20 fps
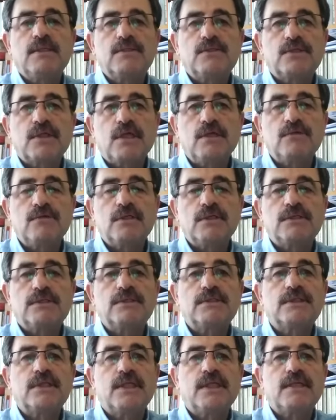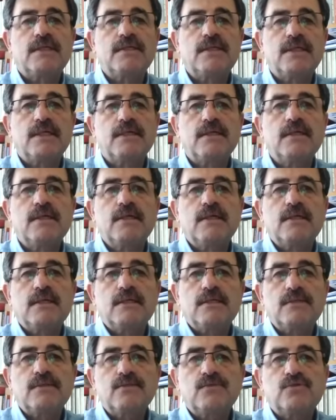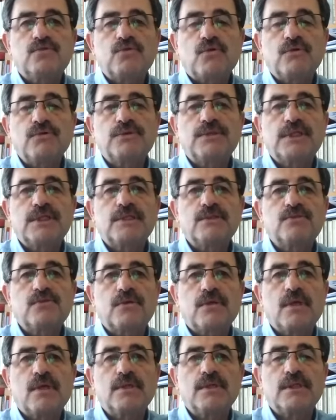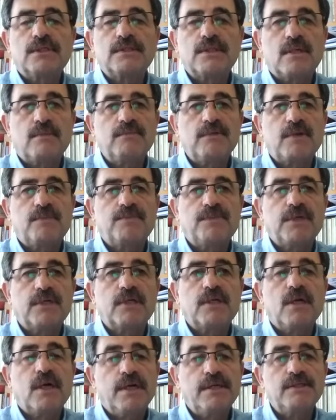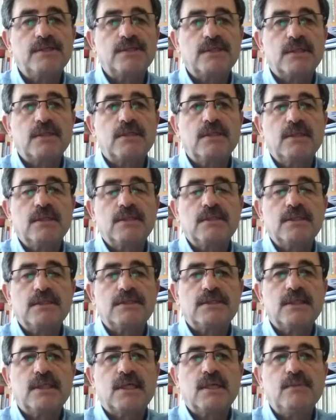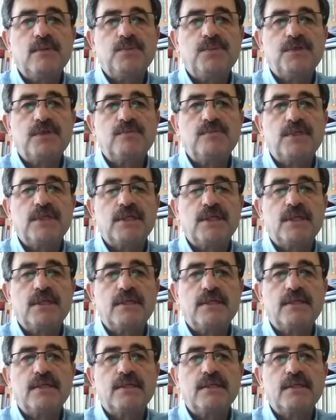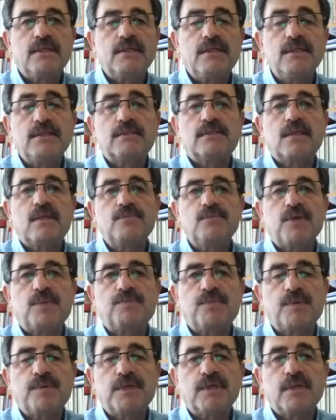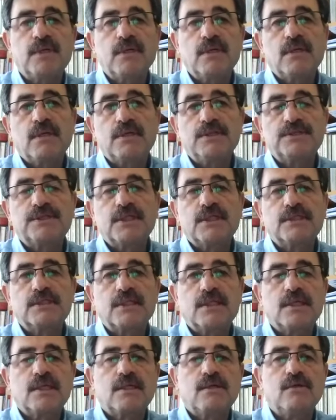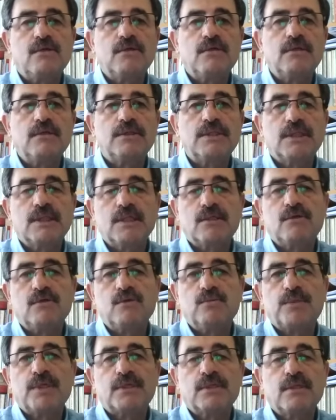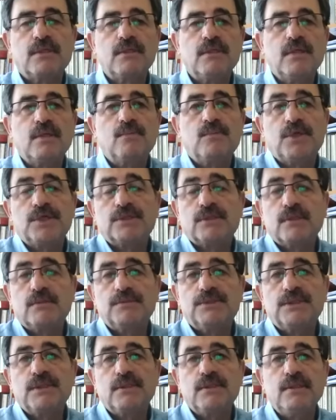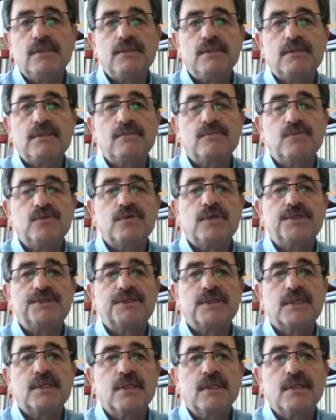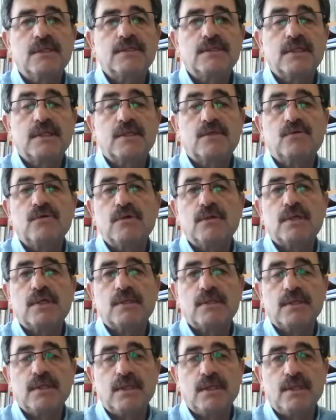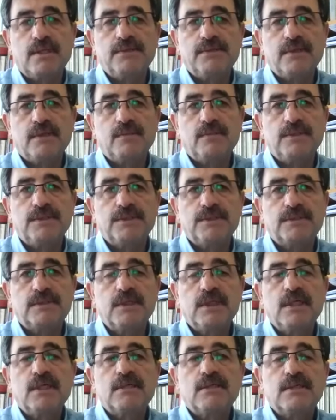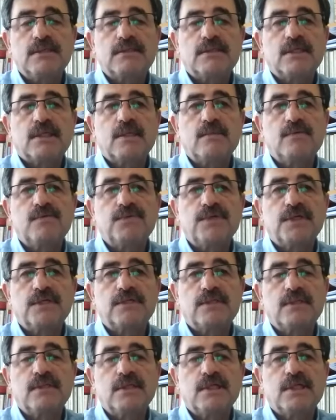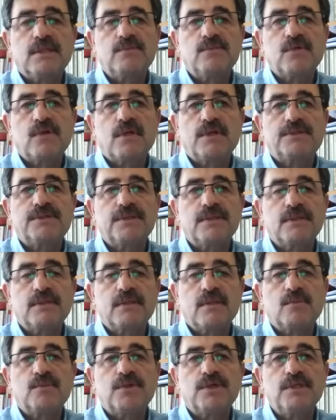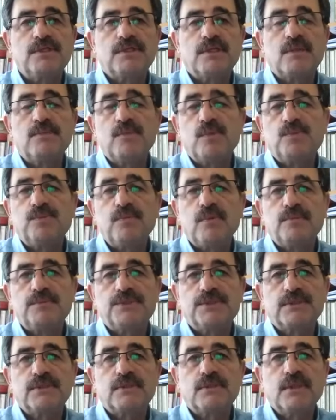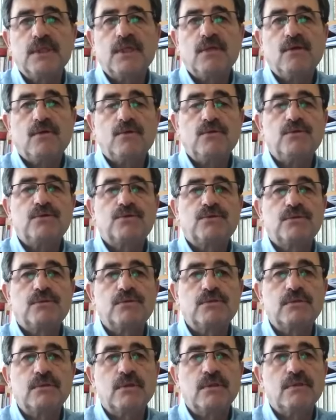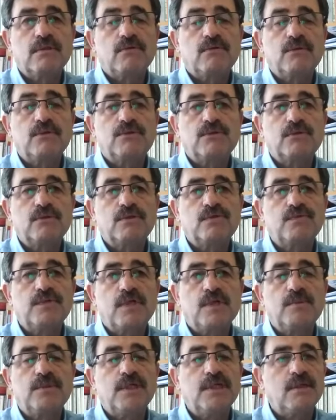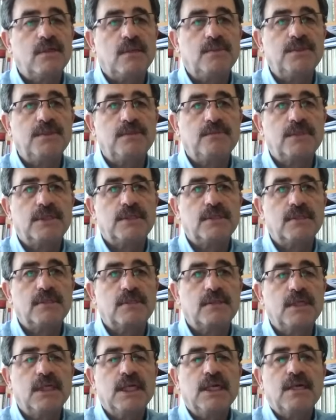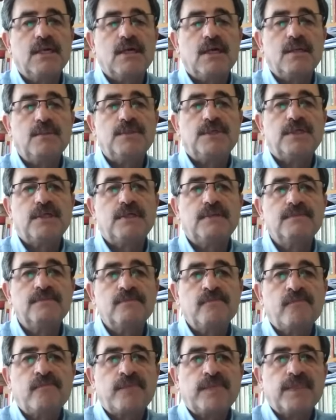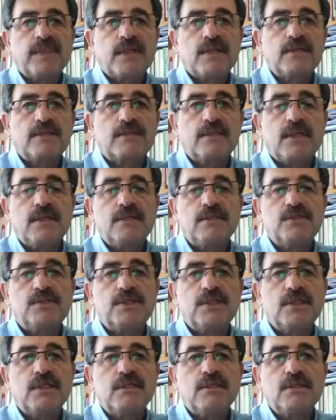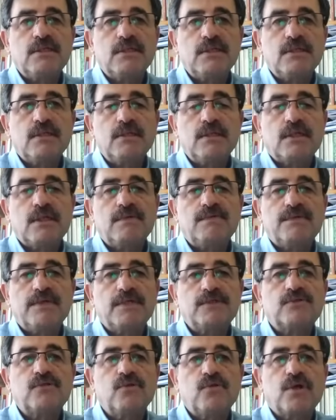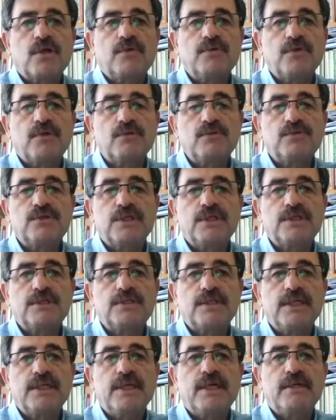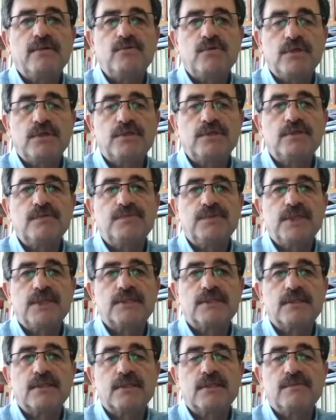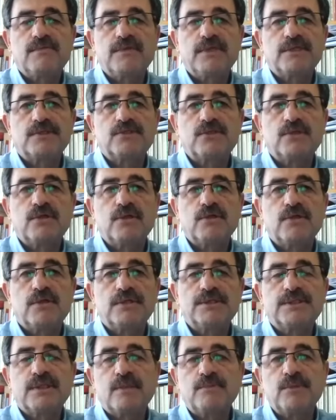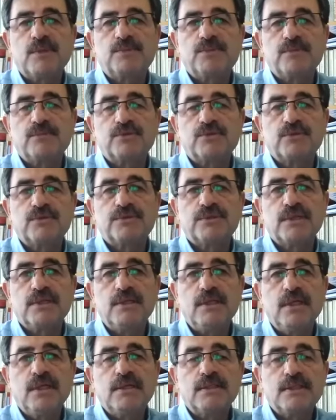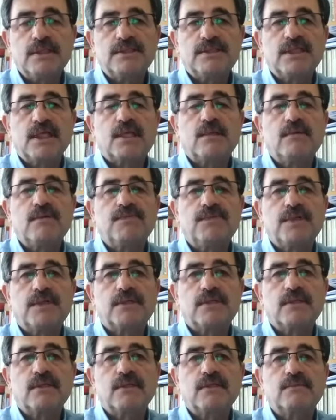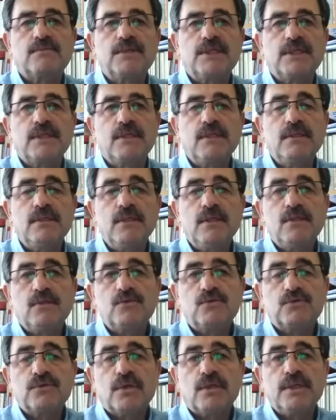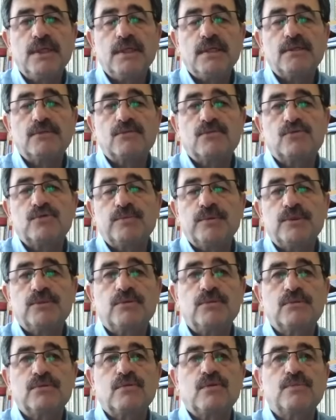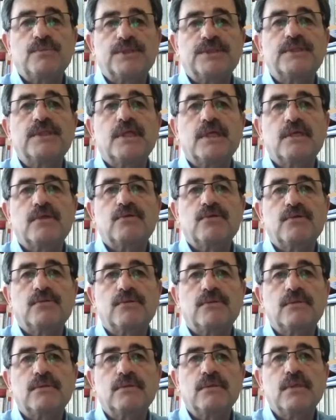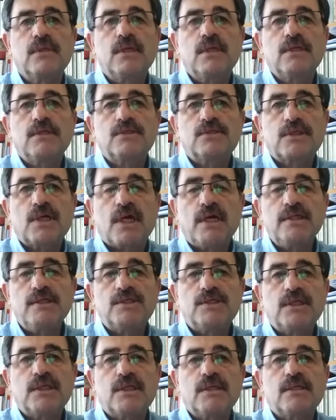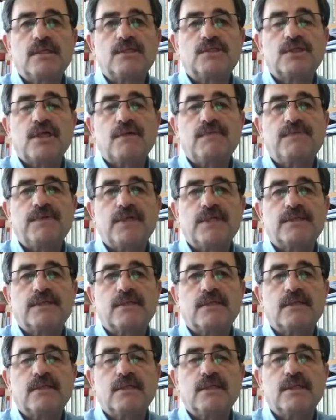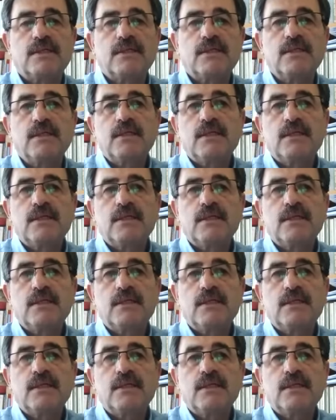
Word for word: çay üreticilerine %118 oranında zam yapmak, ayrıca destekleme prim bedellerine de hiç zam yapmamak ancak sadaka, sadaka olmaktan başka bir şey değildir. Bunu ancak sadaka olarak değerlendirebiliriz. Destekleme fiyatlarına 2016 yılından beri hiç zam yapılmamıştır. 13 kuruş, 13 kuruş verilmeye devam edilmektedir. Halbuki sadece yıllık enflasyon oranları üzerinde yani üretici fiyatları enflasyona göre zam yapılmış olsa destekleme fiyatlarının bedeli şu an en az 35 kuruş olması gerekiyordu. Aynı şekilde çay fiyatlarına da